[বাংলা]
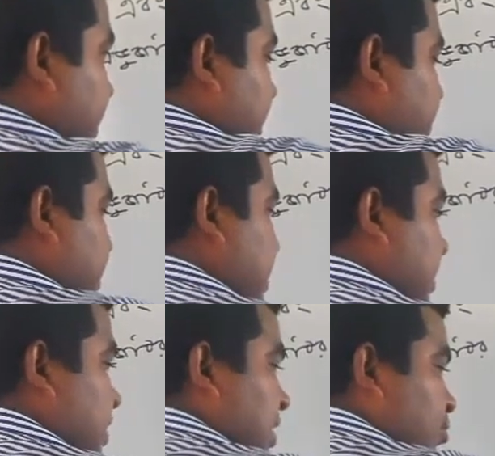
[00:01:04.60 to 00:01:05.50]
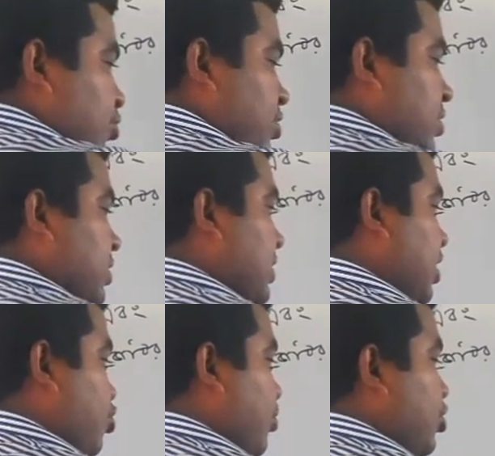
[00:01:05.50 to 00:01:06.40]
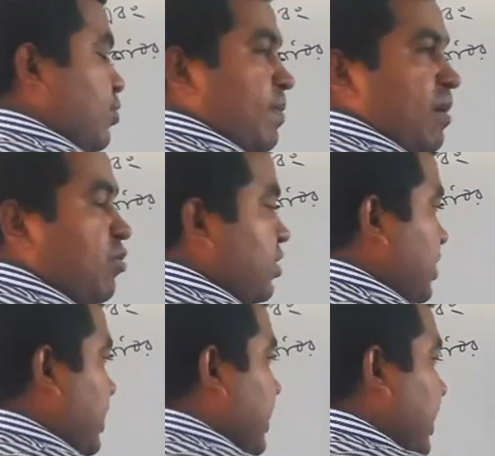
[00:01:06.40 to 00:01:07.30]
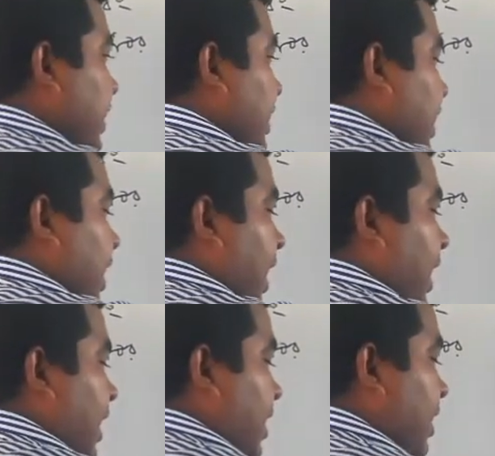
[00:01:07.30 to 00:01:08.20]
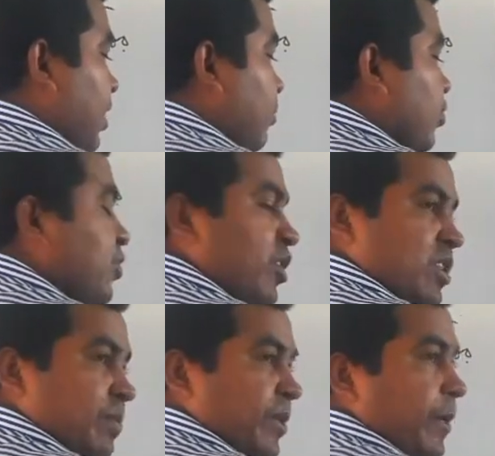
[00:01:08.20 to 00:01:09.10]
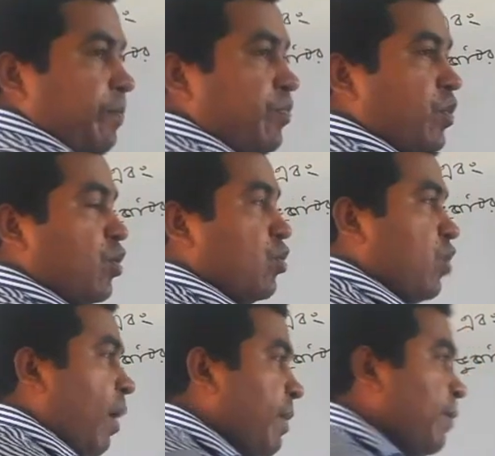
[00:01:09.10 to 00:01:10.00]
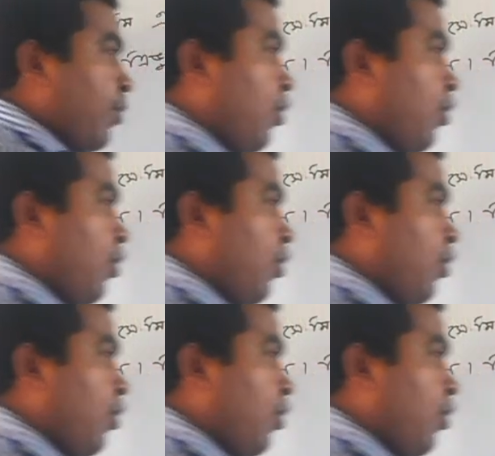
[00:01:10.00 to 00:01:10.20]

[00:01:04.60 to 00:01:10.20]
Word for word: যে এ বি সি একটি ত্রিভুজ যার সমান সমান বাহু হচ্ছে এ আর ভূমি হচ্ছে বি তো আমি